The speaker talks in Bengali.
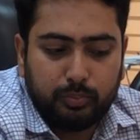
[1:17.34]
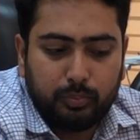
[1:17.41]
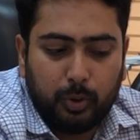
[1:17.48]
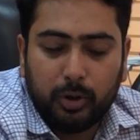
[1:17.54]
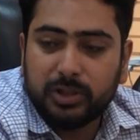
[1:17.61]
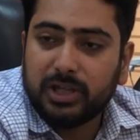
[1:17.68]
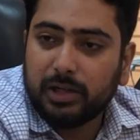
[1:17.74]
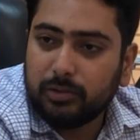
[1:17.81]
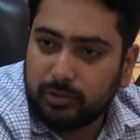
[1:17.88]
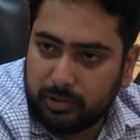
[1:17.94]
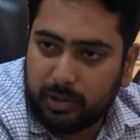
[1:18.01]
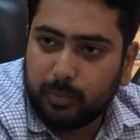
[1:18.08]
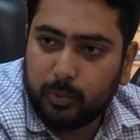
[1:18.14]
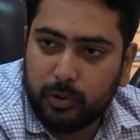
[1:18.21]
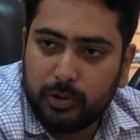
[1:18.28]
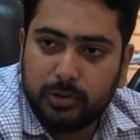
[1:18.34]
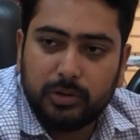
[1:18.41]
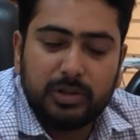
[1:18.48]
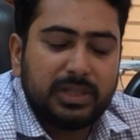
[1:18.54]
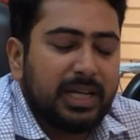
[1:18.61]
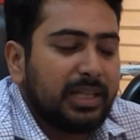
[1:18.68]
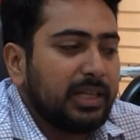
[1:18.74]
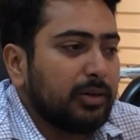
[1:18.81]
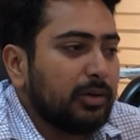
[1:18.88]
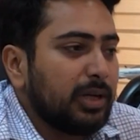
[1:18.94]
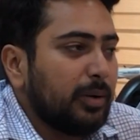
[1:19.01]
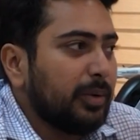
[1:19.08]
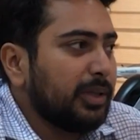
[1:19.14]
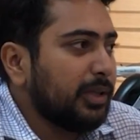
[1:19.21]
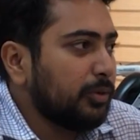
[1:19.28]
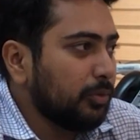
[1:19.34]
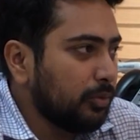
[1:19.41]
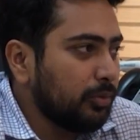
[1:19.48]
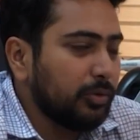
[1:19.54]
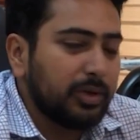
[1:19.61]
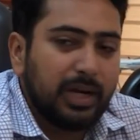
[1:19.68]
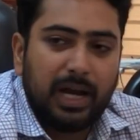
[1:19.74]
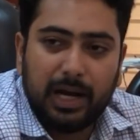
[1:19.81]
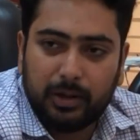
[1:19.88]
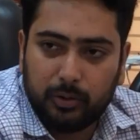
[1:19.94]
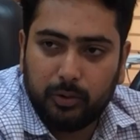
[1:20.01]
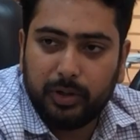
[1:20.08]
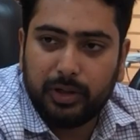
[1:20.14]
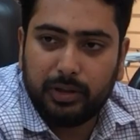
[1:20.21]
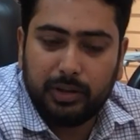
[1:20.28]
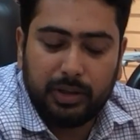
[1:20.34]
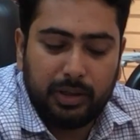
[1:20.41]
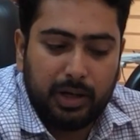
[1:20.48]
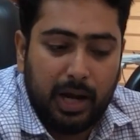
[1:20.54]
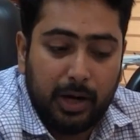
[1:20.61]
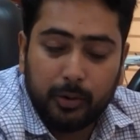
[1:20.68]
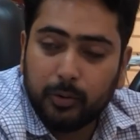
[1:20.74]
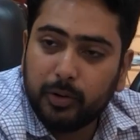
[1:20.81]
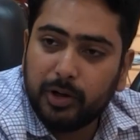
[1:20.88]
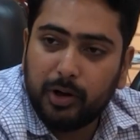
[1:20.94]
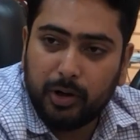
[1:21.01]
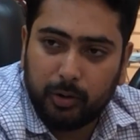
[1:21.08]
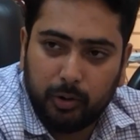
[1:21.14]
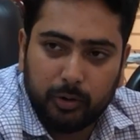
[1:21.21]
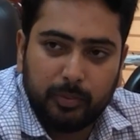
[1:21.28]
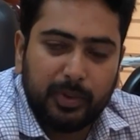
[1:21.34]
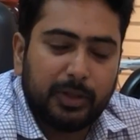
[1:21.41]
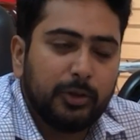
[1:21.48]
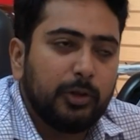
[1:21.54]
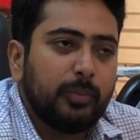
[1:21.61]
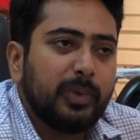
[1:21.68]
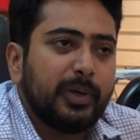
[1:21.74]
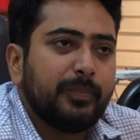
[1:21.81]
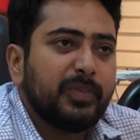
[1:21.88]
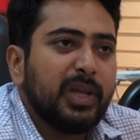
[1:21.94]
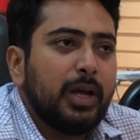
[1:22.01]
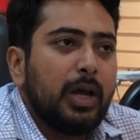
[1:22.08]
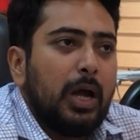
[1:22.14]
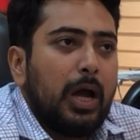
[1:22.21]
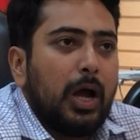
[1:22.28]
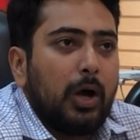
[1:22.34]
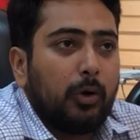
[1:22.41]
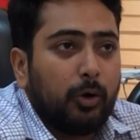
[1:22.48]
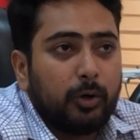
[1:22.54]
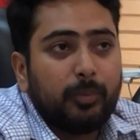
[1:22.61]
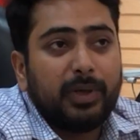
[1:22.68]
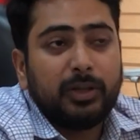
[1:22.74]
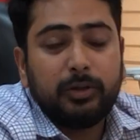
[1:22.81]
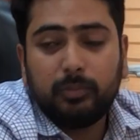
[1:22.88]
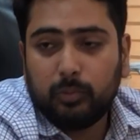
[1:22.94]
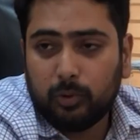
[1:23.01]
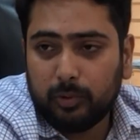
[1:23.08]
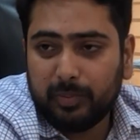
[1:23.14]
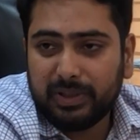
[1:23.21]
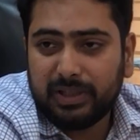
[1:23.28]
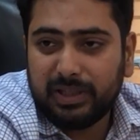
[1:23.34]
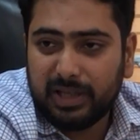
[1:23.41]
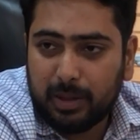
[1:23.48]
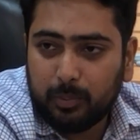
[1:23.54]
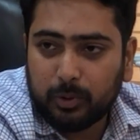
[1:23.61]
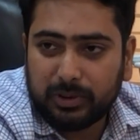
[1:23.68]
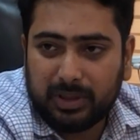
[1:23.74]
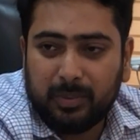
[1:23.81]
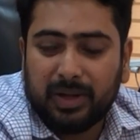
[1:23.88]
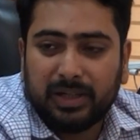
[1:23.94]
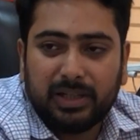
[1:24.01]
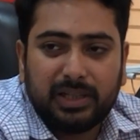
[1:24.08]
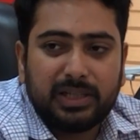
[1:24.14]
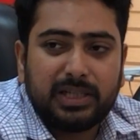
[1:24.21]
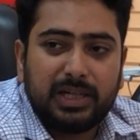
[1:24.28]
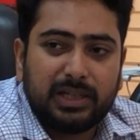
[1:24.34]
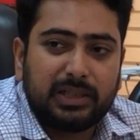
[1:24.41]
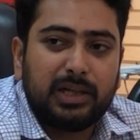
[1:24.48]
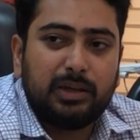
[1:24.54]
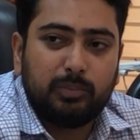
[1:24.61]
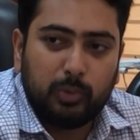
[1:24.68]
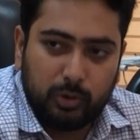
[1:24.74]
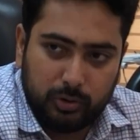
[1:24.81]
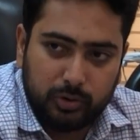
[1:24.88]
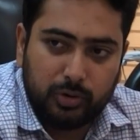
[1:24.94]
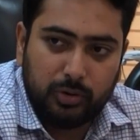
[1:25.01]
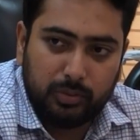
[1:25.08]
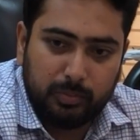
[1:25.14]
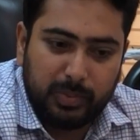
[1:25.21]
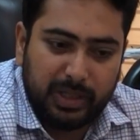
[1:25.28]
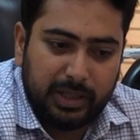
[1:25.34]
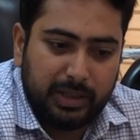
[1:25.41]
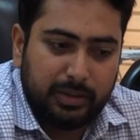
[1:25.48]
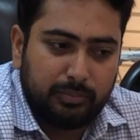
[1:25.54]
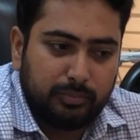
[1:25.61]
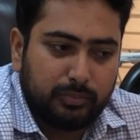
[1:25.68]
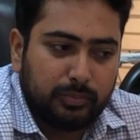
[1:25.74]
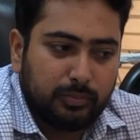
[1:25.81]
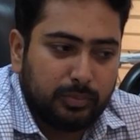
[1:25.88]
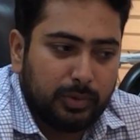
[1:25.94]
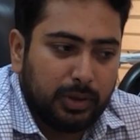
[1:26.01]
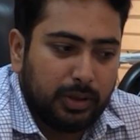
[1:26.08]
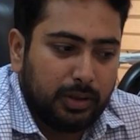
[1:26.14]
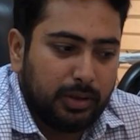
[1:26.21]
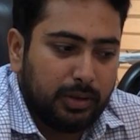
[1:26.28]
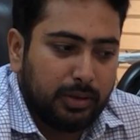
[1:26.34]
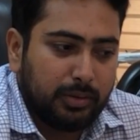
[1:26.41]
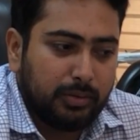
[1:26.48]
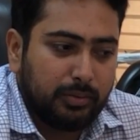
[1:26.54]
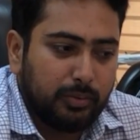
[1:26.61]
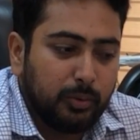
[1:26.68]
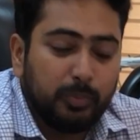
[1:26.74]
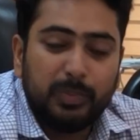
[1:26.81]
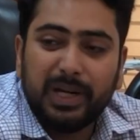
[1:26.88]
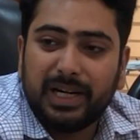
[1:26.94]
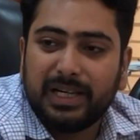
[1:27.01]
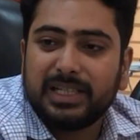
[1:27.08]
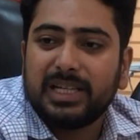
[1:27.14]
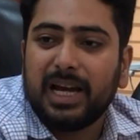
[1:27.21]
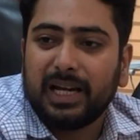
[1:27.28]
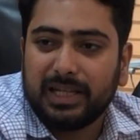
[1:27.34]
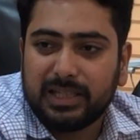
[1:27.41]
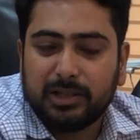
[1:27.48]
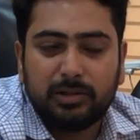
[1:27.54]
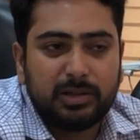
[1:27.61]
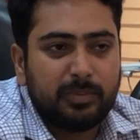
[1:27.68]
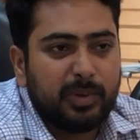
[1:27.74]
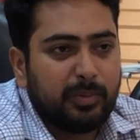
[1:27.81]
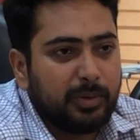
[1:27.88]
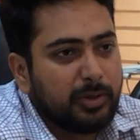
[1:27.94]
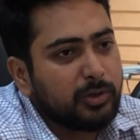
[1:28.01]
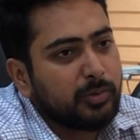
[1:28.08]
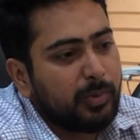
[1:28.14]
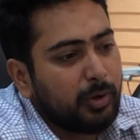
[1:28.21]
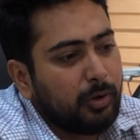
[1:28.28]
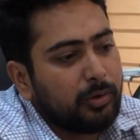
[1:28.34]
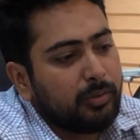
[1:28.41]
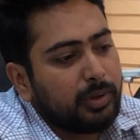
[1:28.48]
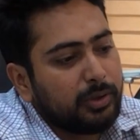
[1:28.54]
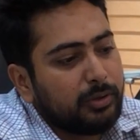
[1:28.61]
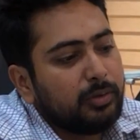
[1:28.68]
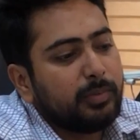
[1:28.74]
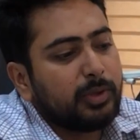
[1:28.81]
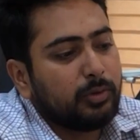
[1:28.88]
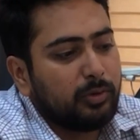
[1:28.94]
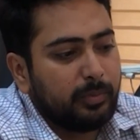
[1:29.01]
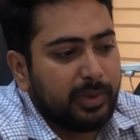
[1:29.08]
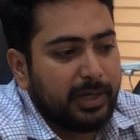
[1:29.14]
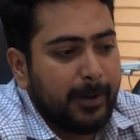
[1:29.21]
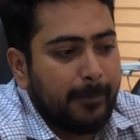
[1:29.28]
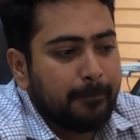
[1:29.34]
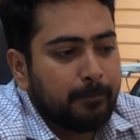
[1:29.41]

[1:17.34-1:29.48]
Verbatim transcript: পর্যালোচনা প্রয়োজন যাতে করে আমাদের তরুণরা আগ্রহী আগ্রহী হয় গণমাধ্যমে গণমাধ্যম কর্মীদের নিরাপত্তা বাংলাদেশে একটা বড় সং মানে উদ্বেগের জায়গা ছিল যে বিভিন্ন সময় গণমাধ্যমের কর্মীরা